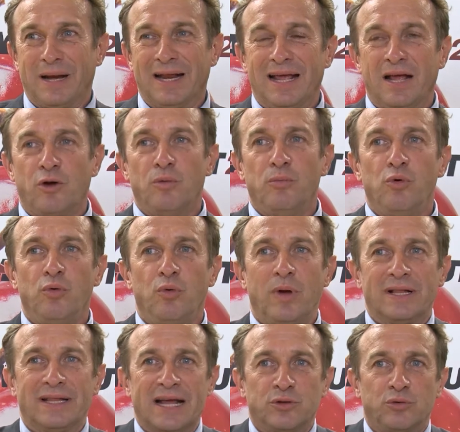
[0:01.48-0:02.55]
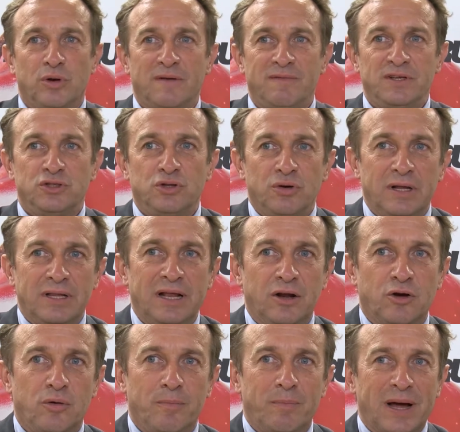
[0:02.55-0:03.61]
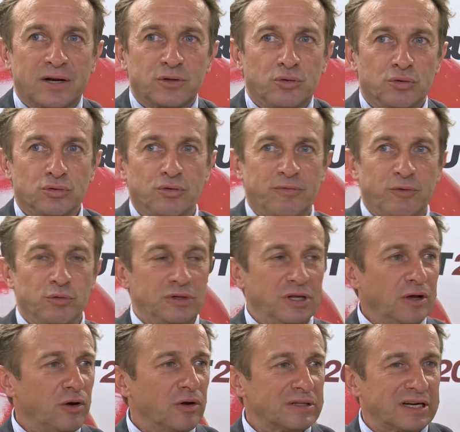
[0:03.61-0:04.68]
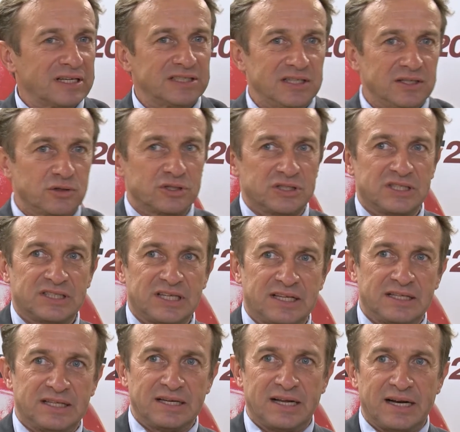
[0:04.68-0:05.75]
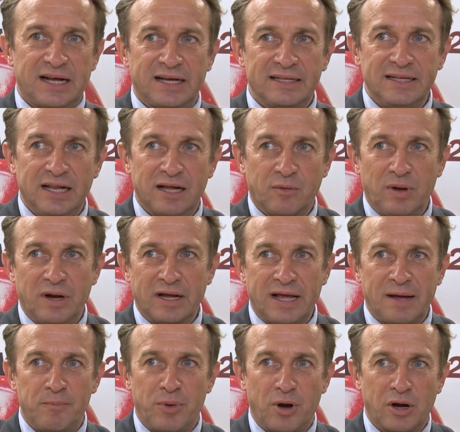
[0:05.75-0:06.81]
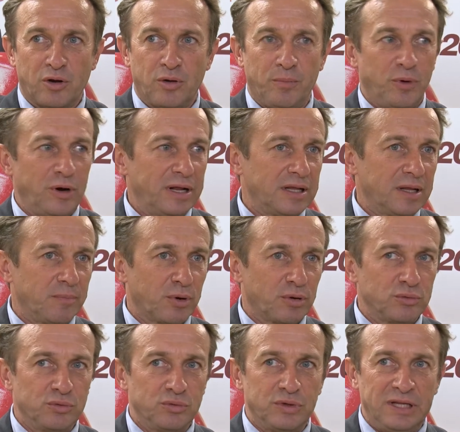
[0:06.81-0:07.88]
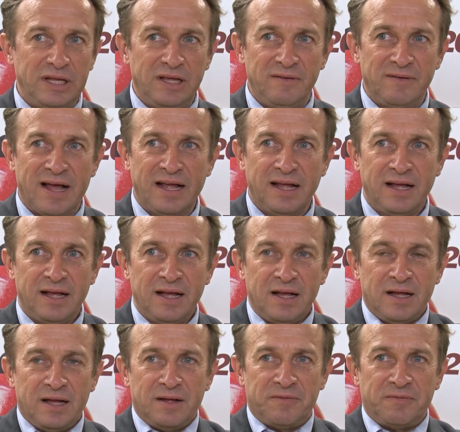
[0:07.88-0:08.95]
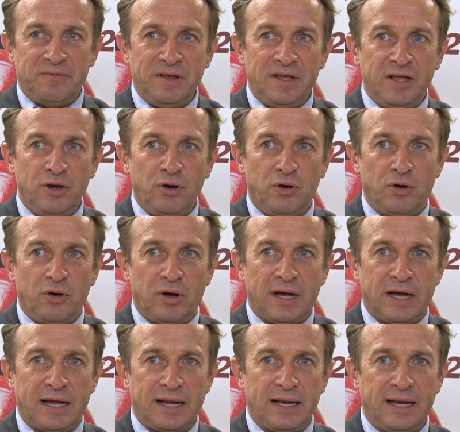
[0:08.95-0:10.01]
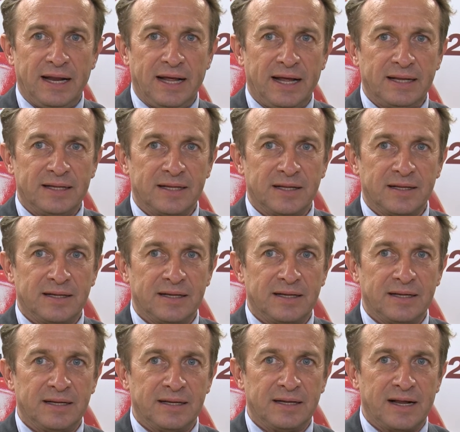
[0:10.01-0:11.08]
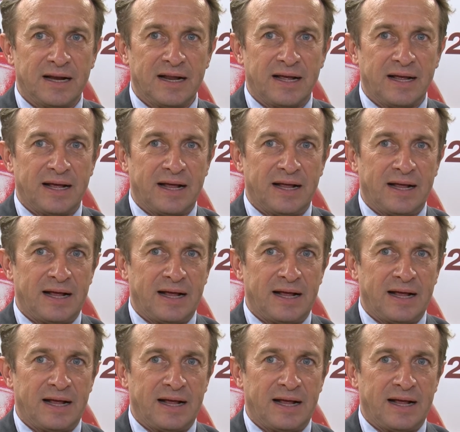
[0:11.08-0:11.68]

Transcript: perché comunque ha dato una visione del comparto ortofrutticolo a 360 gradi, da quella che è un po' la componente produttiva fino alla, eh,